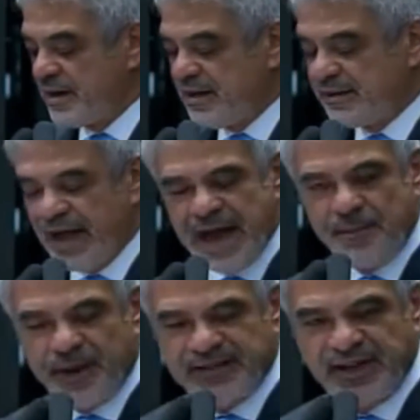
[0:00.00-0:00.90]
que tem
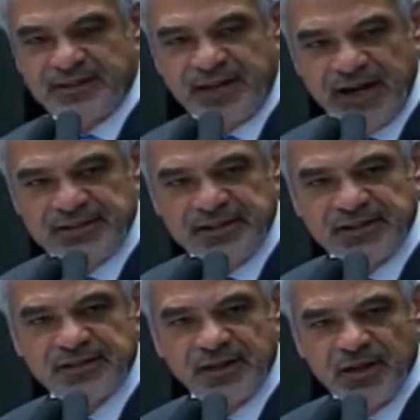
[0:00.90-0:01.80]

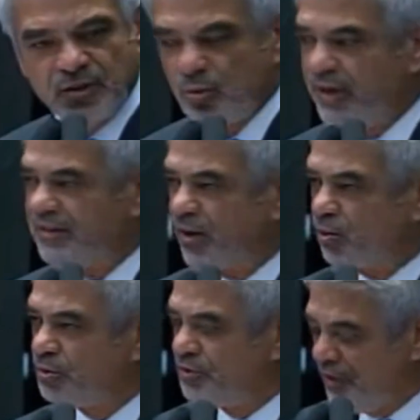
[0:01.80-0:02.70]
representantes no
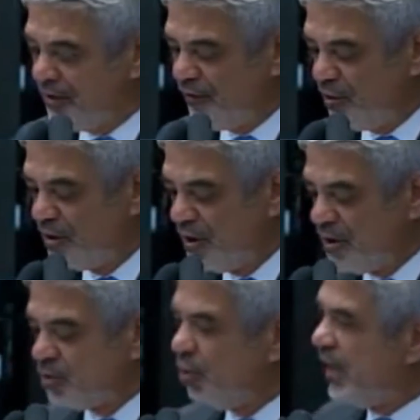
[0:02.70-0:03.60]
Executivo,
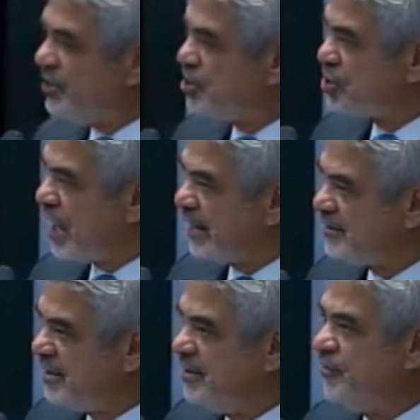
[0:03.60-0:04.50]
no
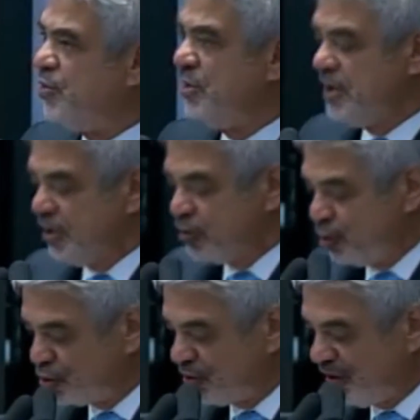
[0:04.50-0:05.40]
Legislativo,
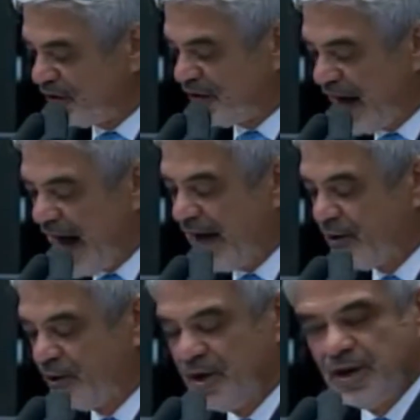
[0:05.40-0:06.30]
no
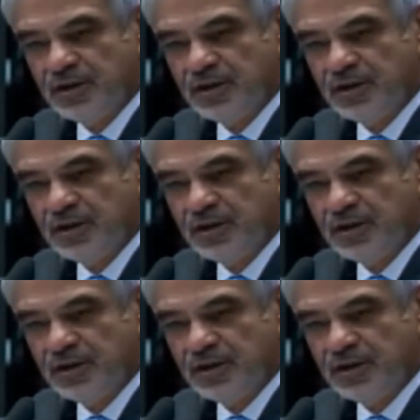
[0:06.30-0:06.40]
Judiciário,